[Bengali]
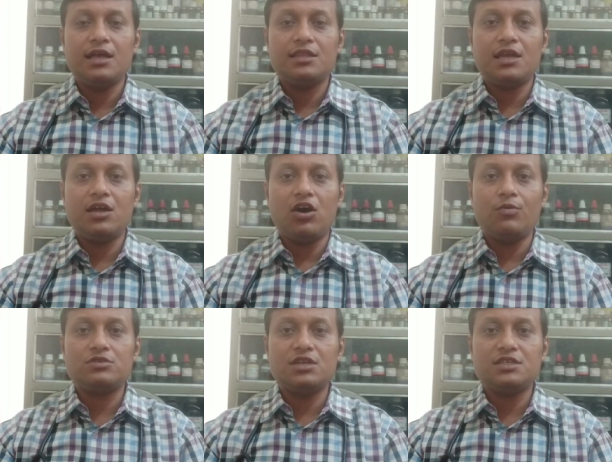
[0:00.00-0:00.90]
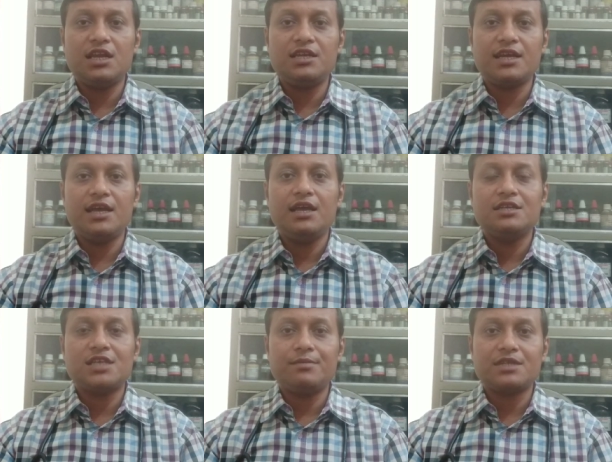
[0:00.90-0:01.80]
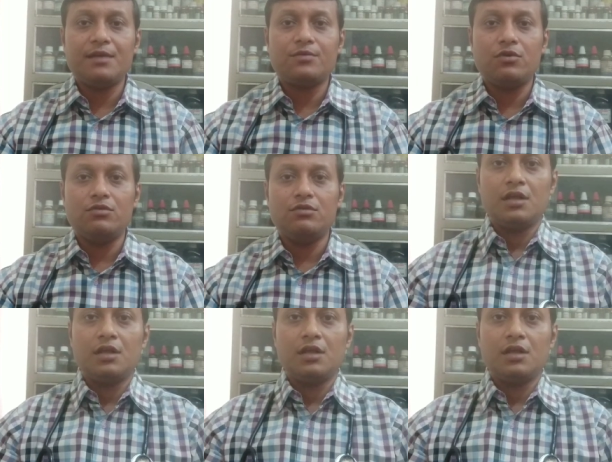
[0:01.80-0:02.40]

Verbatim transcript: তাহলে অবশ্যই চ্যানেলটিকে সাবস্ক্রাইব করুন